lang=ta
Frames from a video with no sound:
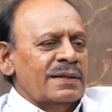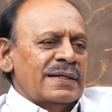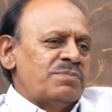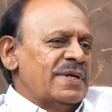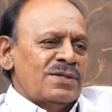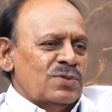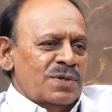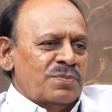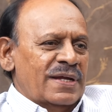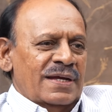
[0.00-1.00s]
அது எப்படின்னு
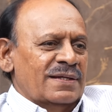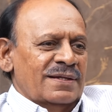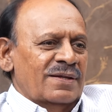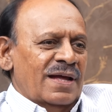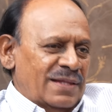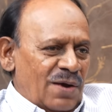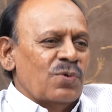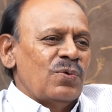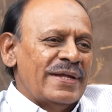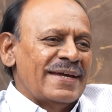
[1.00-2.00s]
சொல்ல முடியாது அது
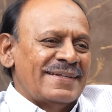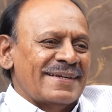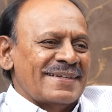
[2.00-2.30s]
அவங்களுடைய இது